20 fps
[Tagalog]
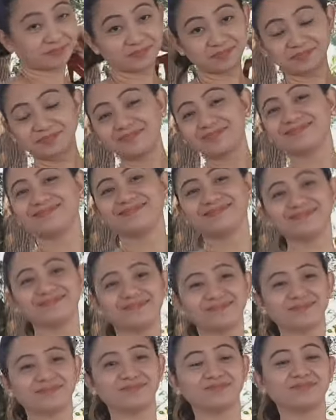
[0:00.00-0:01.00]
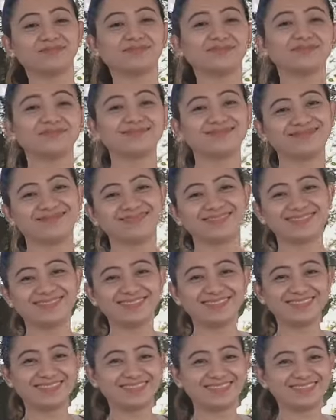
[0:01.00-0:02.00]
Ang pag-ibig ni Toto.
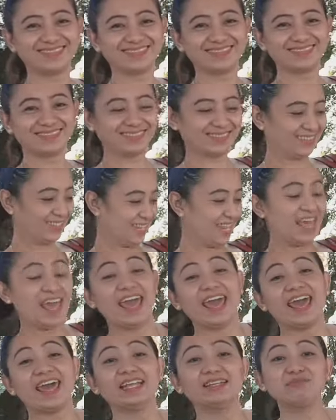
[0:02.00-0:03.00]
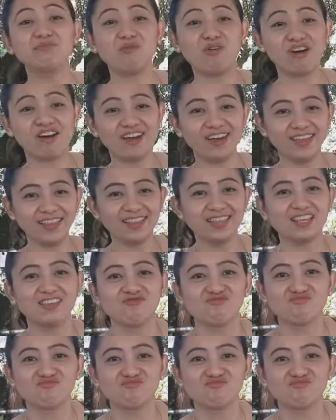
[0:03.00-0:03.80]
Edmond.